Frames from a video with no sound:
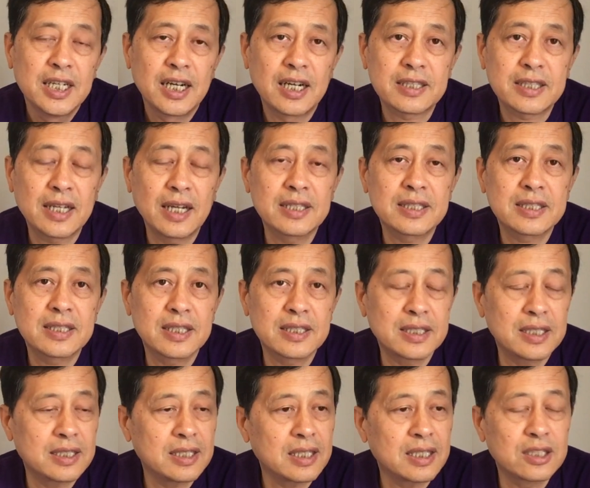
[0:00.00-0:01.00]
呃，但是呢，
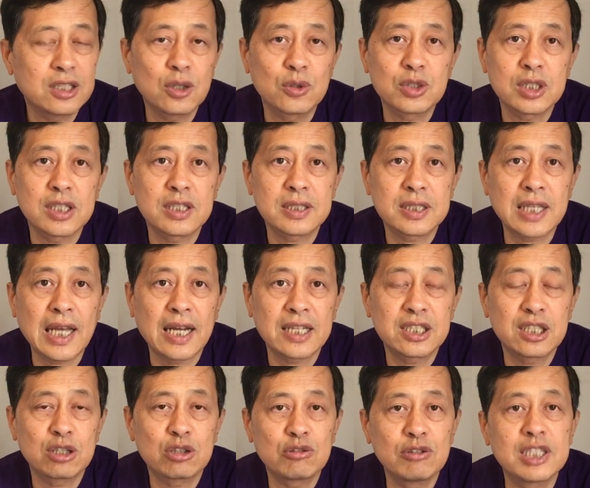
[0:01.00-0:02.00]
这些人都是杀
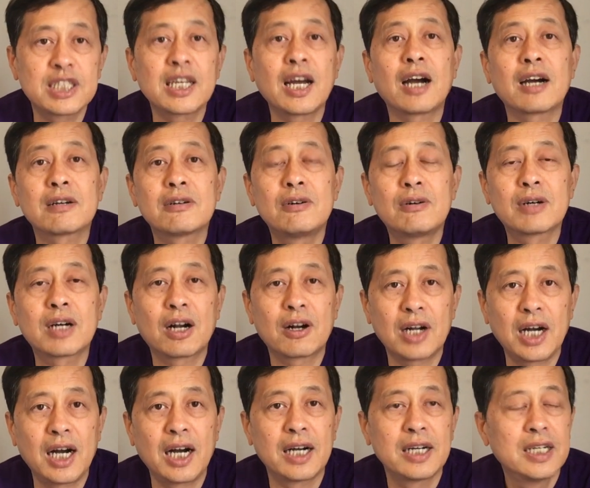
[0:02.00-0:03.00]
气对象。我告诉
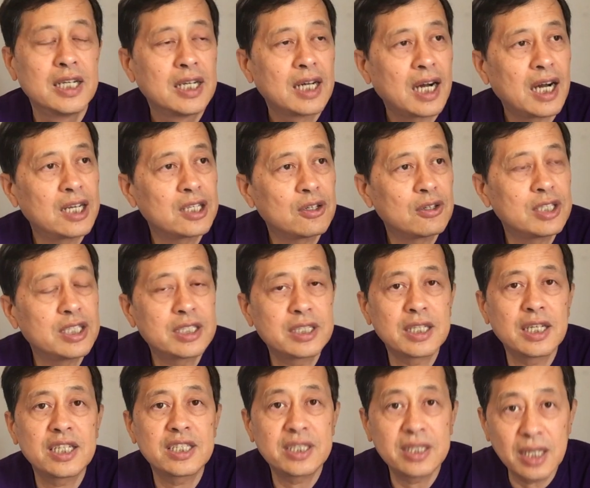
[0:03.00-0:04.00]
啊，还有一
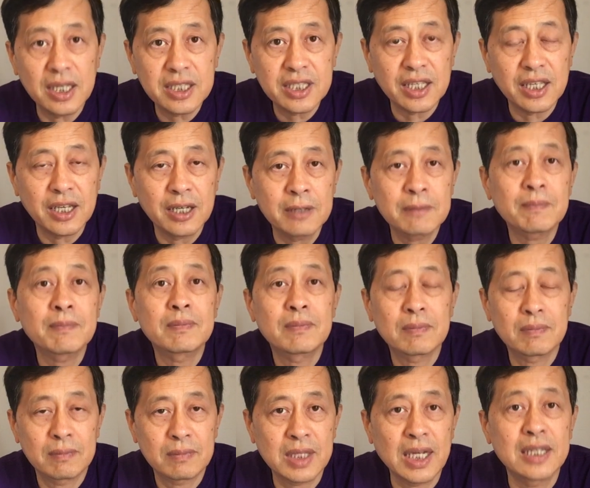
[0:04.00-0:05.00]
些协警，
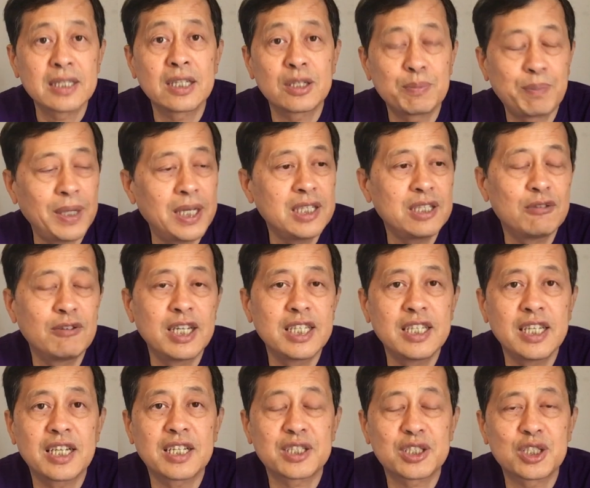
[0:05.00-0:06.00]
嗯，大家别以为
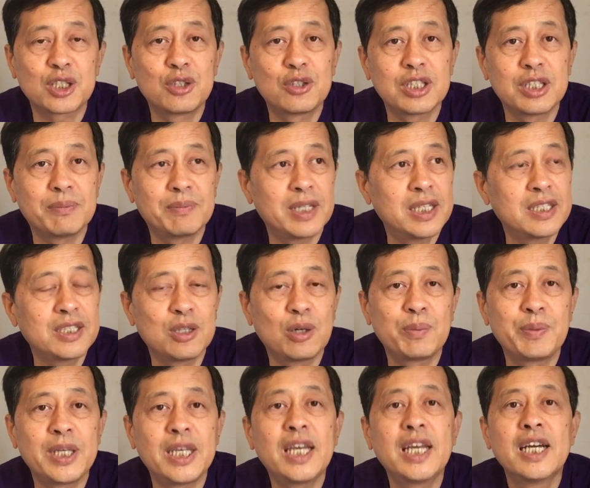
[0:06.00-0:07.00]
那个时候你们牛
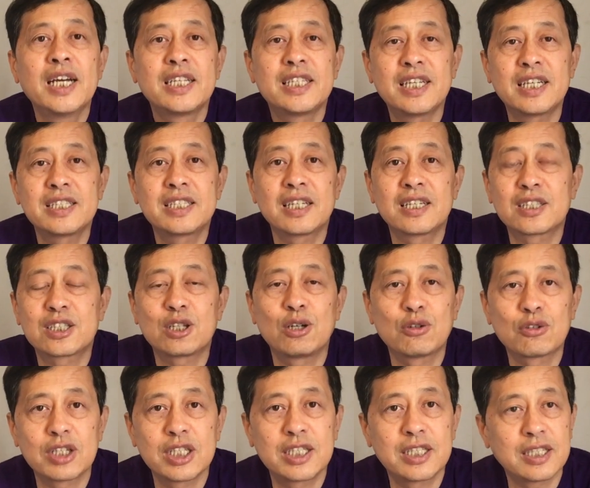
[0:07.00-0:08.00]
逼，年轻人
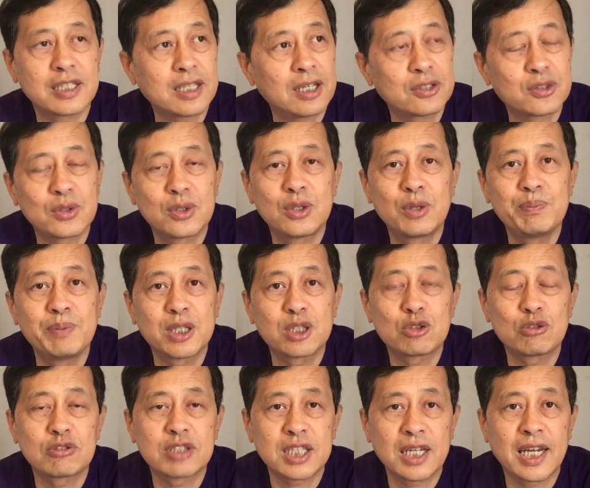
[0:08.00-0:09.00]
凑在一起，到最后民
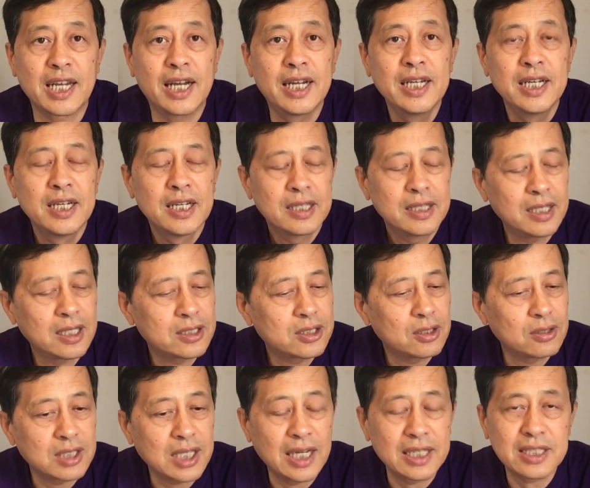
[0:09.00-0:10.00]
众上来，那个
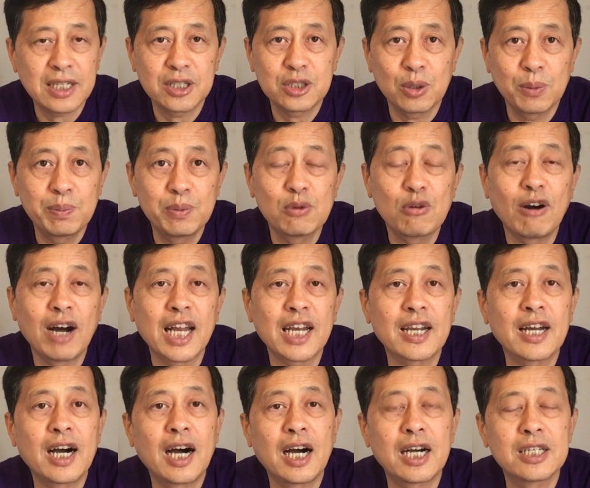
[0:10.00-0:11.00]
时候大家就不管
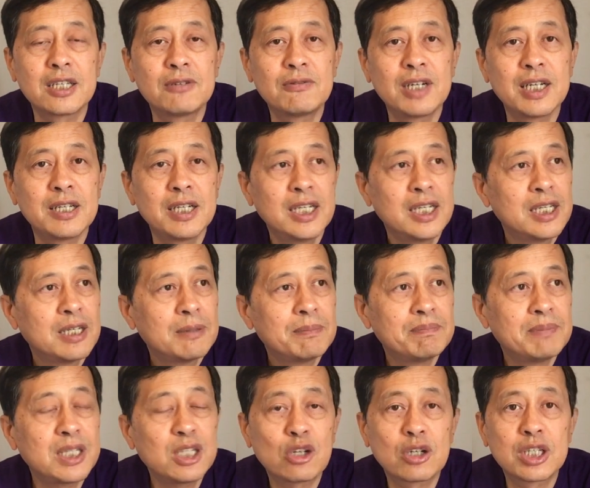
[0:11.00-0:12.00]
了啊，因为
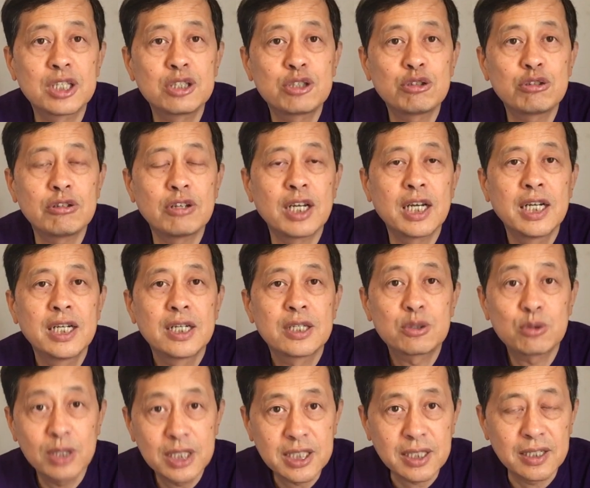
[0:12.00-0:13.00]
没有人去
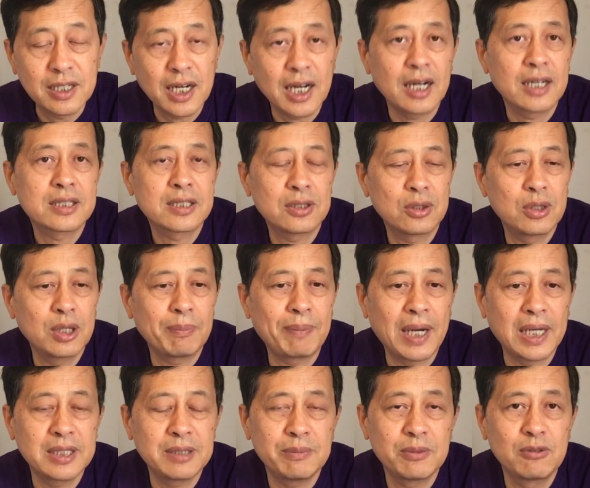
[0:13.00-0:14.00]
追责了，就会
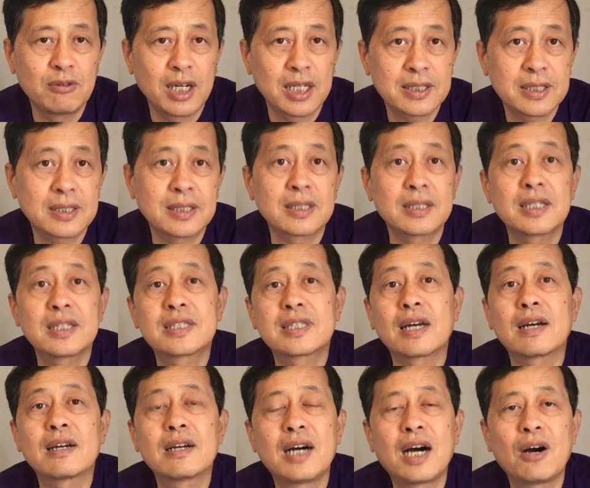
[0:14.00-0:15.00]
把你们往死里
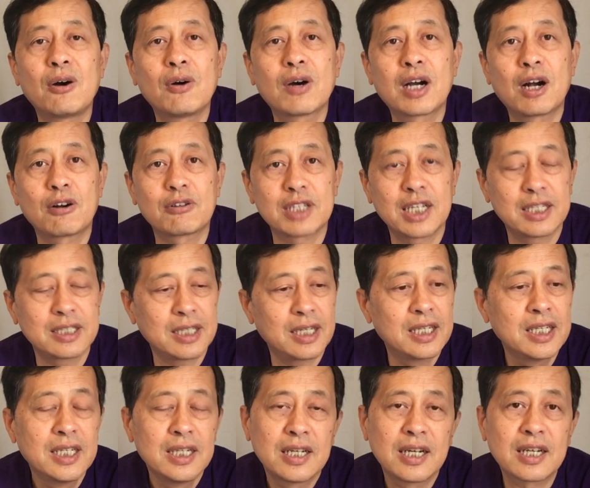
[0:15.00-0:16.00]
整啊！我告诉大
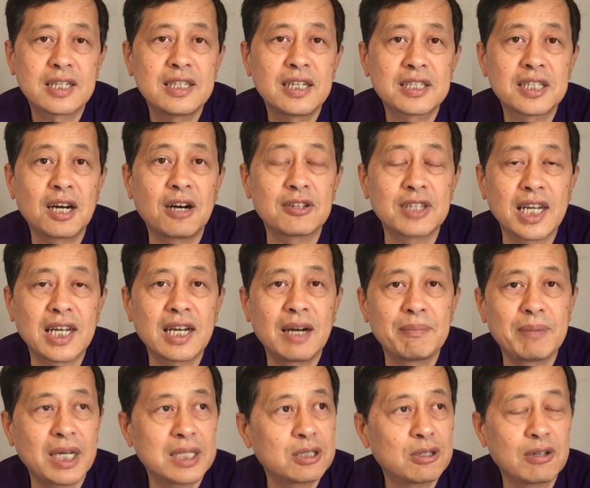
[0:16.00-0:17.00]
家，割脑袋
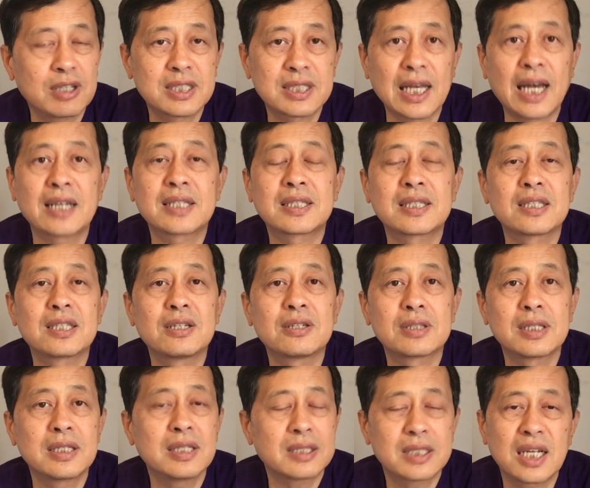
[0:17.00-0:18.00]
干嘛？情况砸死
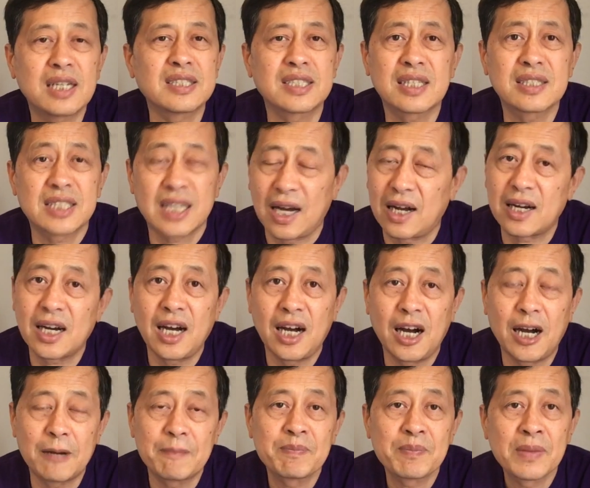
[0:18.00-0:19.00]
的，那是很正常了
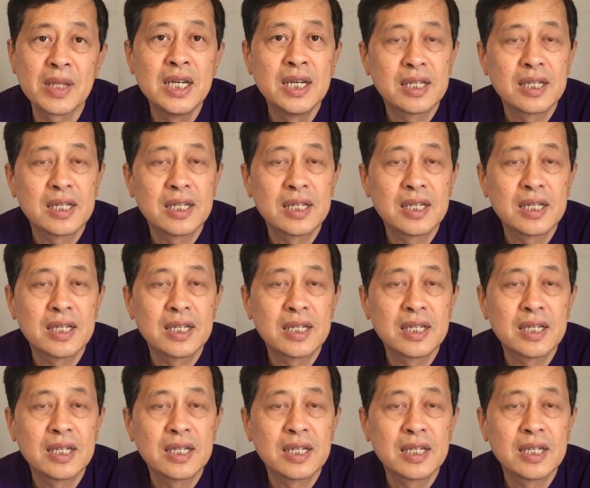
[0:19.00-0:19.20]
啊！